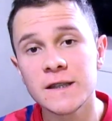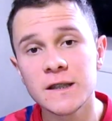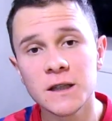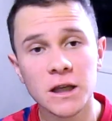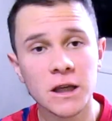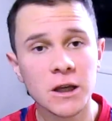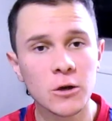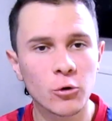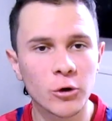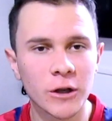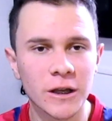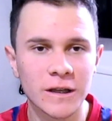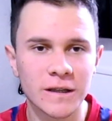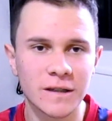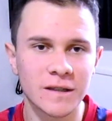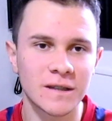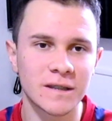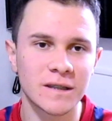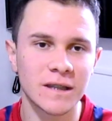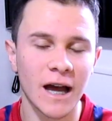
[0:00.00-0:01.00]
sim,
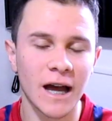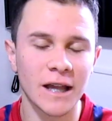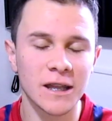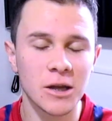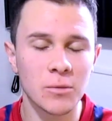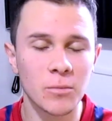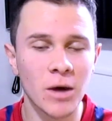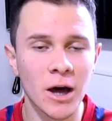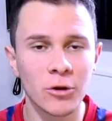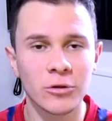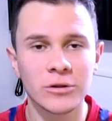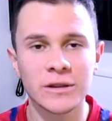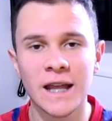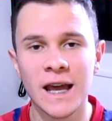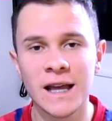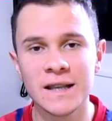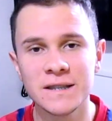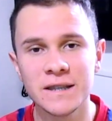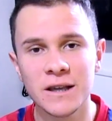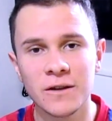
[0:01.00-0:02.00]
Urizada, E, mano,
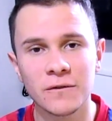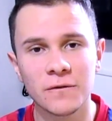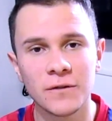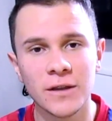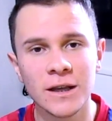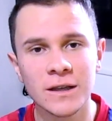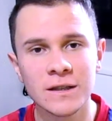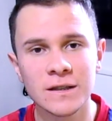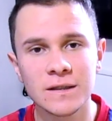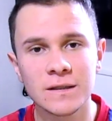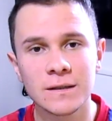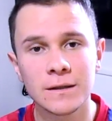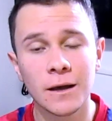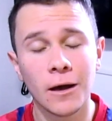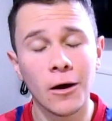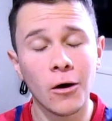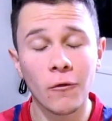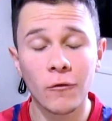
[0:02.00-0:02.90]
dessa vez,